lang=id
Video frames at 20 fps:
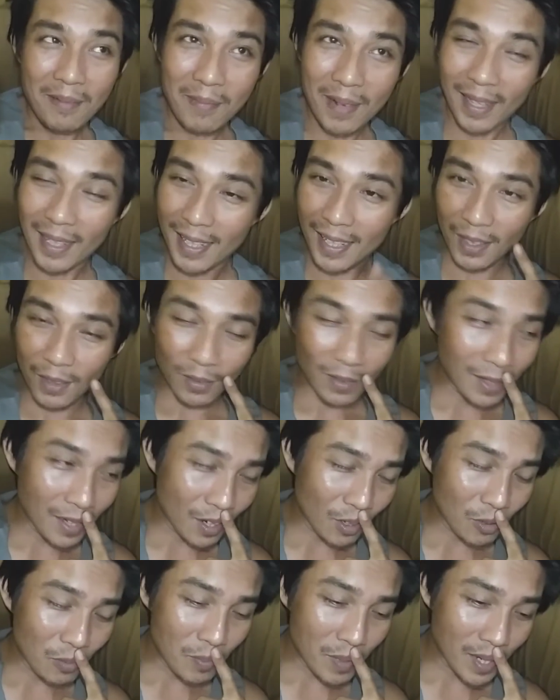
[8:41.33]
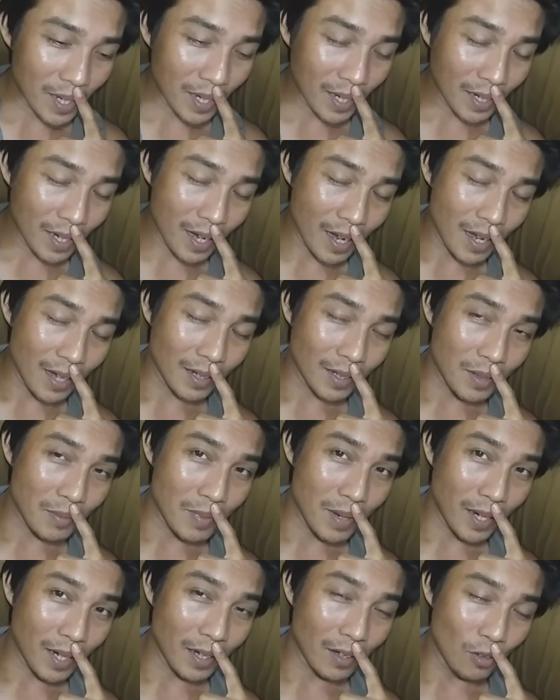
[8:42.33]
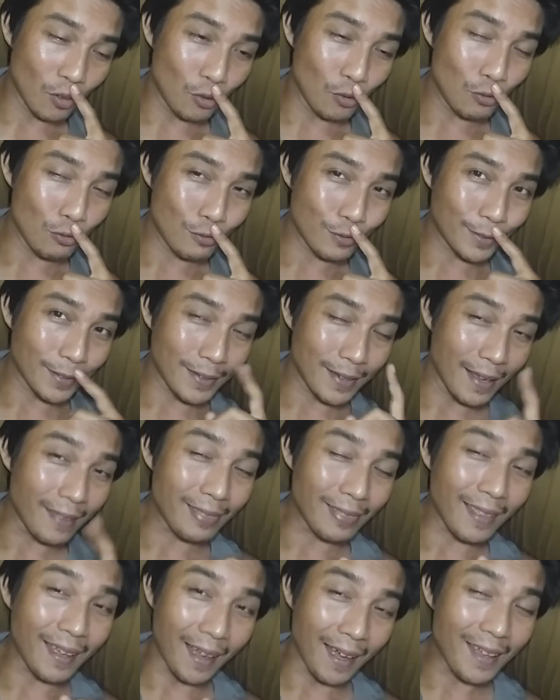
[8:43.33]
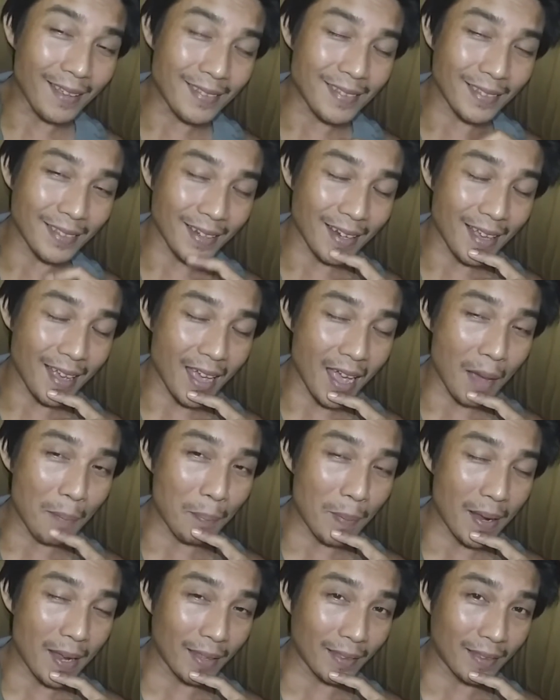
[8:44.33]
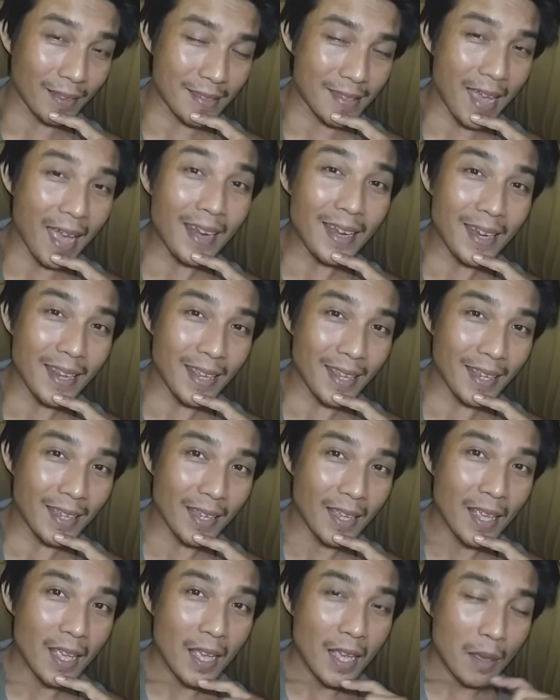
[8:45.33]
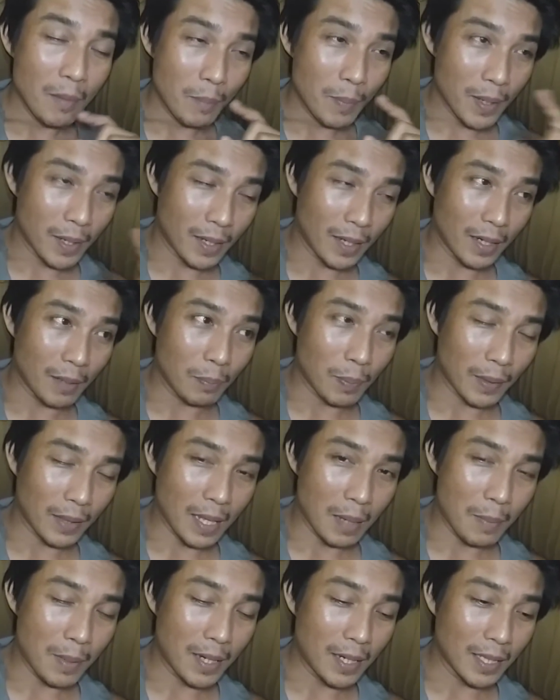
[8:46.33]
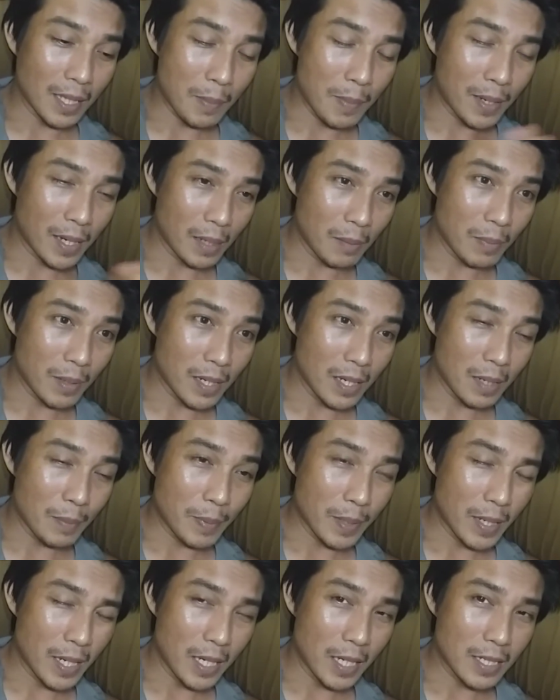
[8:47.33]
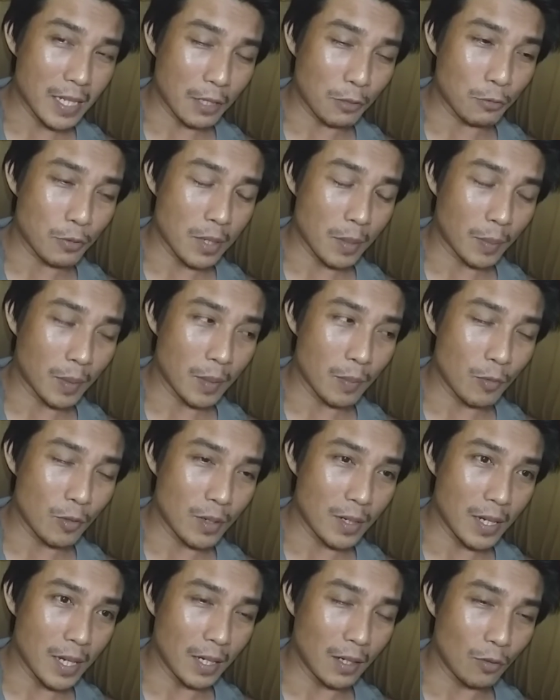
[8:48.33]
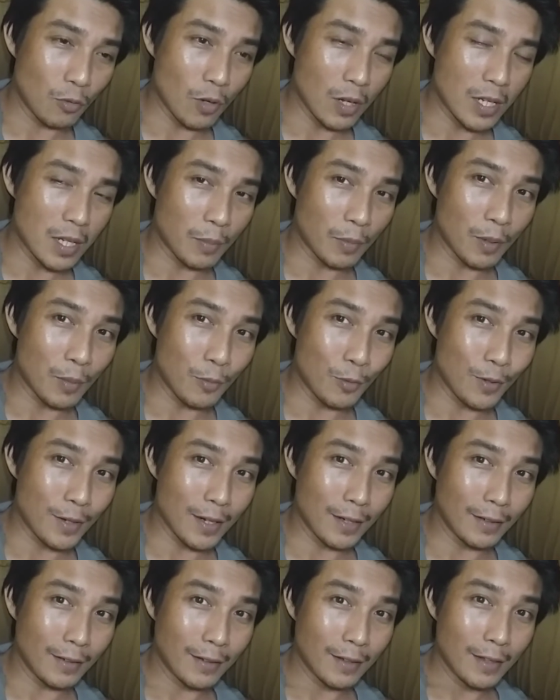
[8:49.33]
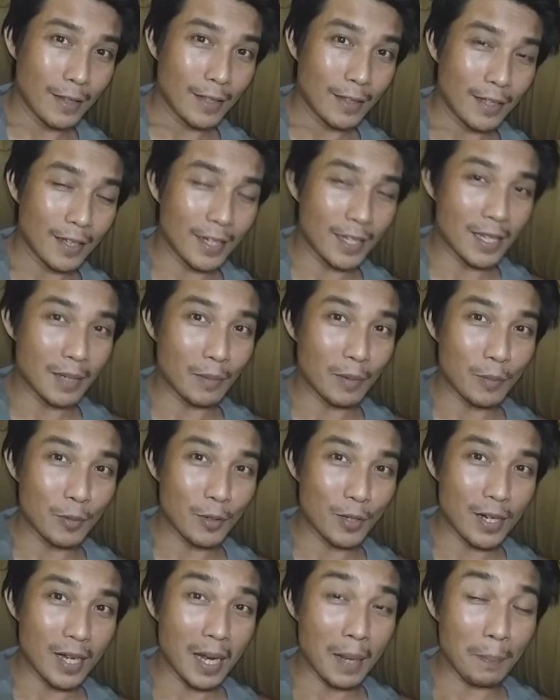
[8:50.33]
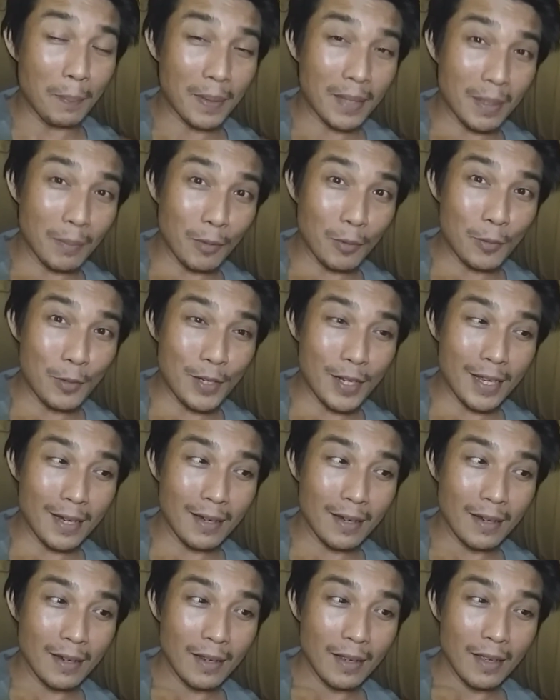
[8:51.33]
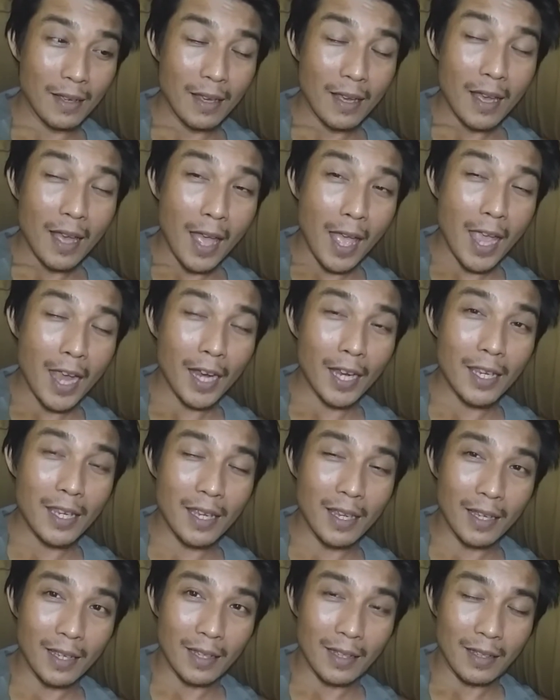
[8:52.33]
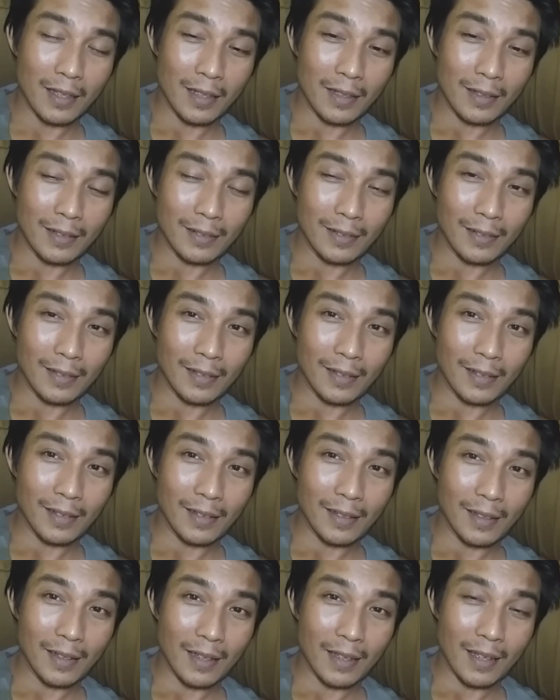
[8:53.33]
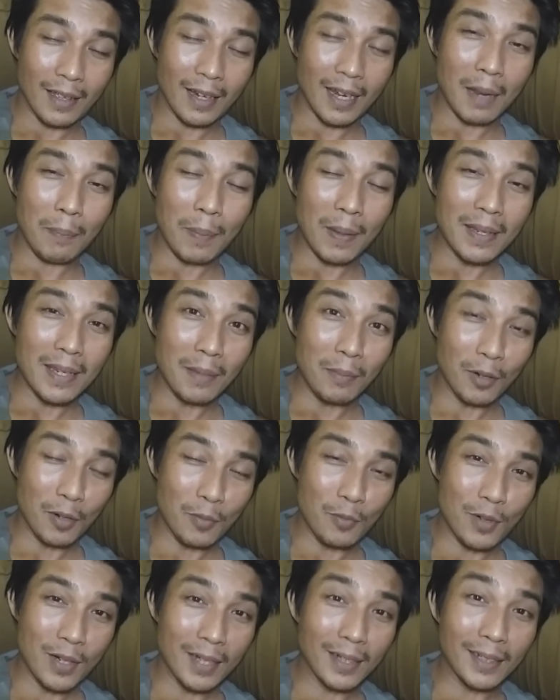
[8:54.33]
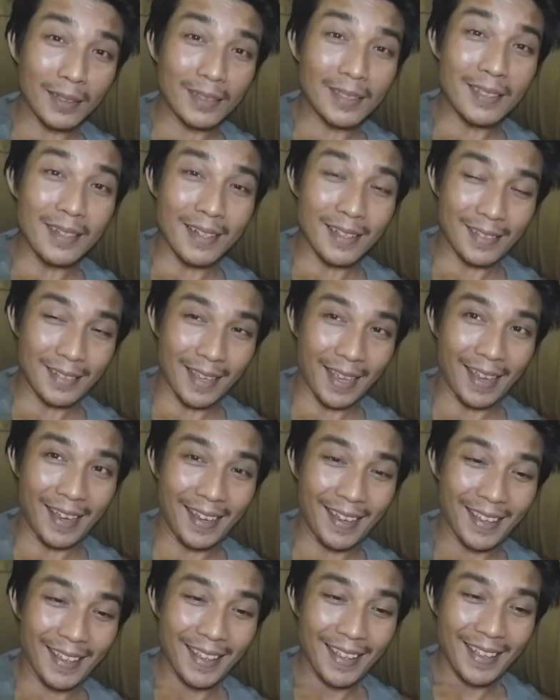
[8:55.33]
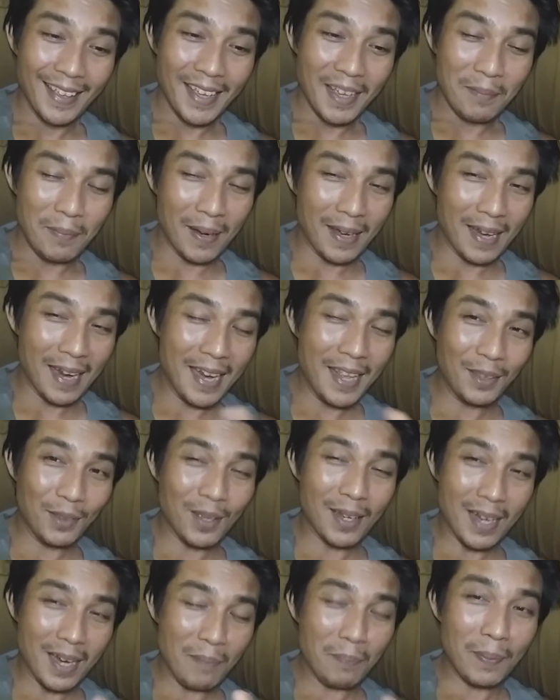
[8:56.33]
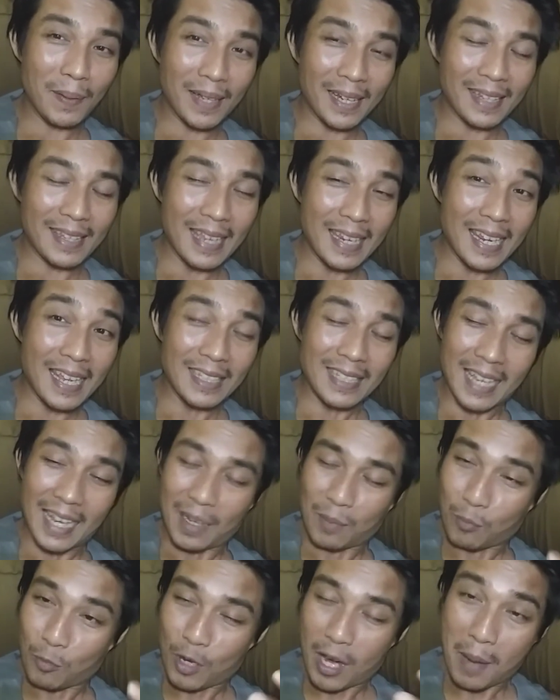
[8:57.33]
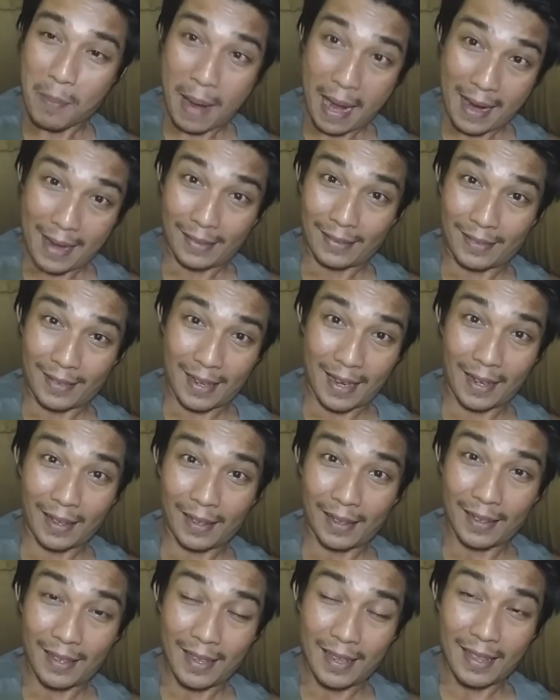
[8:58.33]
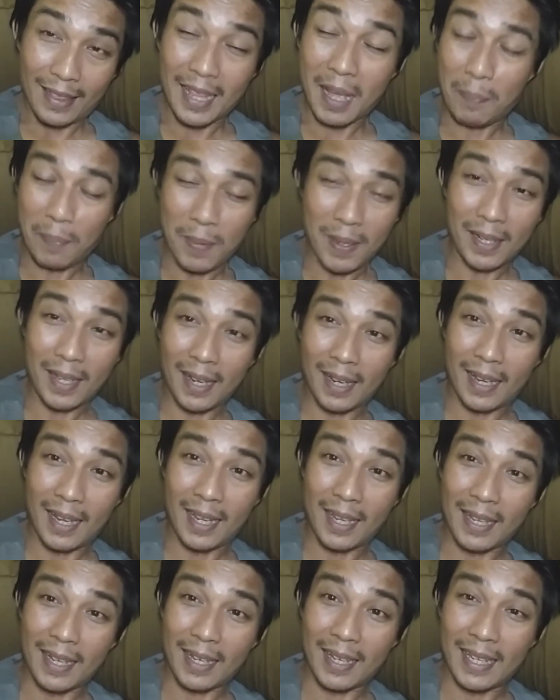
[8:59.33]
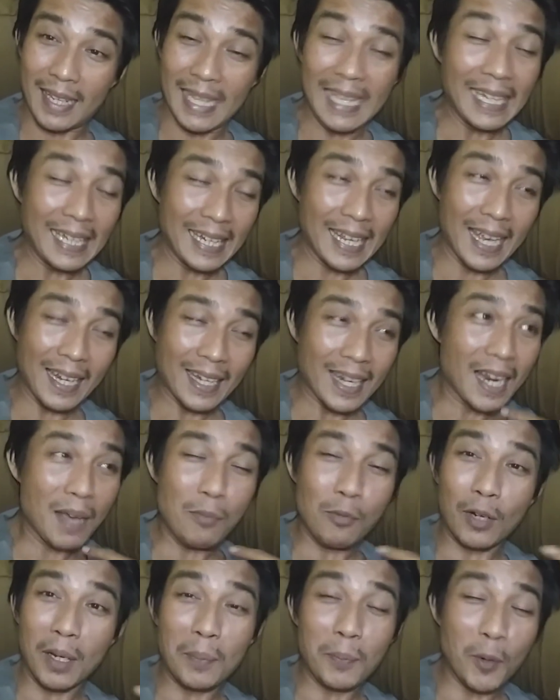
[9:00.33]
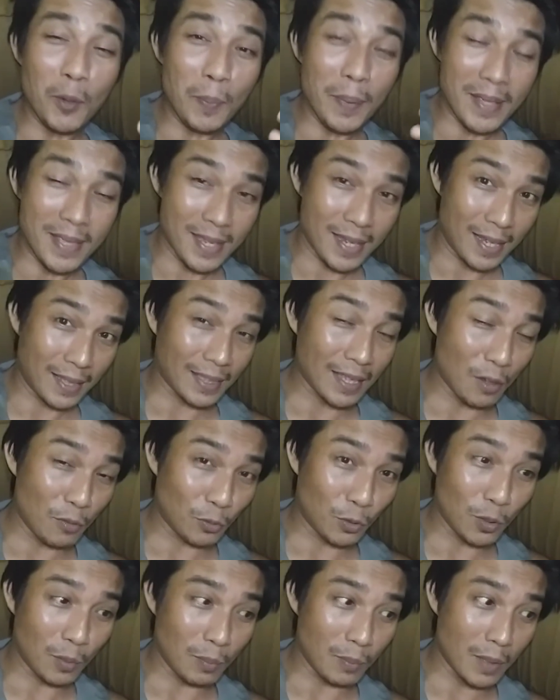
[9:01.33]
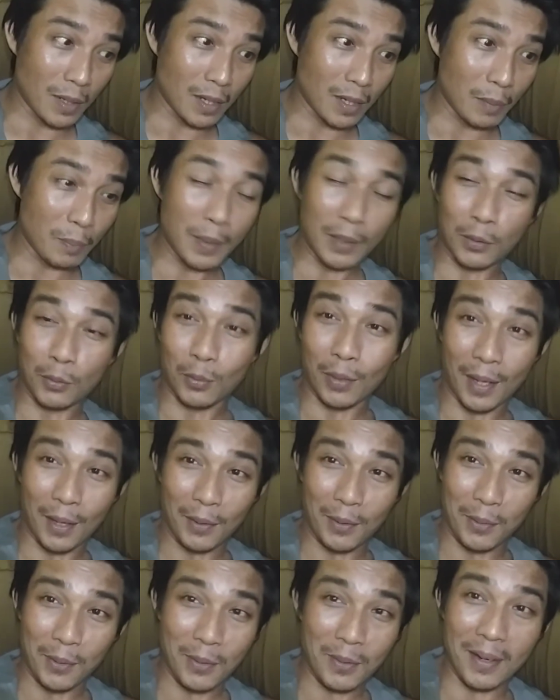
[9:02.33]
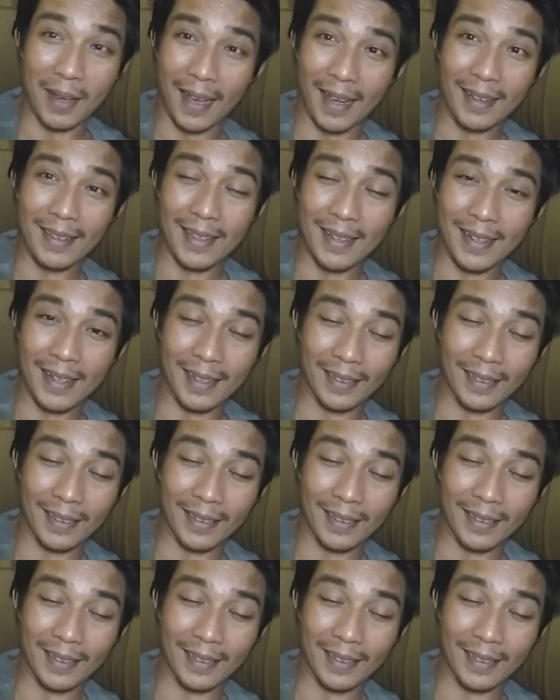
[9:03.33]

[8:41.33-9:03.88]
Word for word: Makanya itu yang aku mikirkan kemarin, oh ternyata setelah apa yang terjadi, pikir pertama kita bikin begini-begini satu jam kemudian, dua jam kemudian, tiga jam kemudian, empat jam kemudian, akhirnya 8 jam kemudian kita selesai. Padahal itu adalah pekerjaannya sangat mudah banget, geng. Tapi karena ini adalah bukan profesi kita untuk bertukang-tukang, jadi